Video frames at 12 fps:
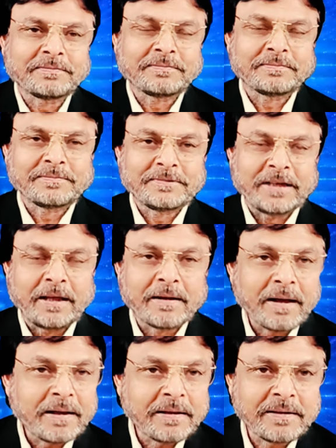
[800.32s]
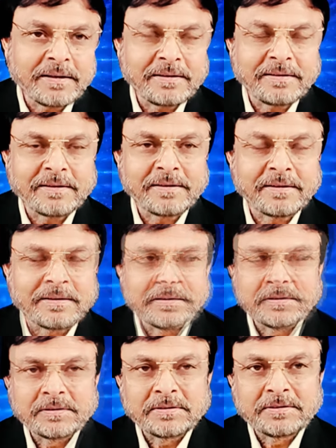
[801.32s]
ठहराई गई है
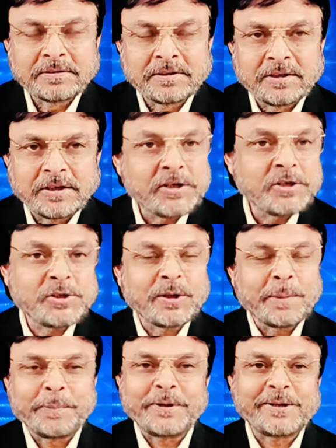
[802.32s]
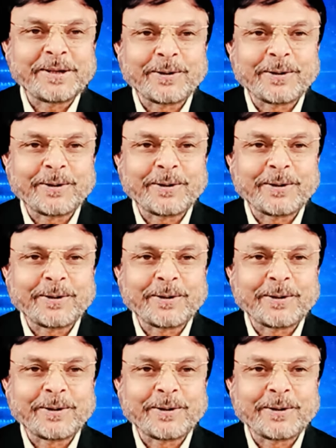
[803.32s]
यीशु के पीछे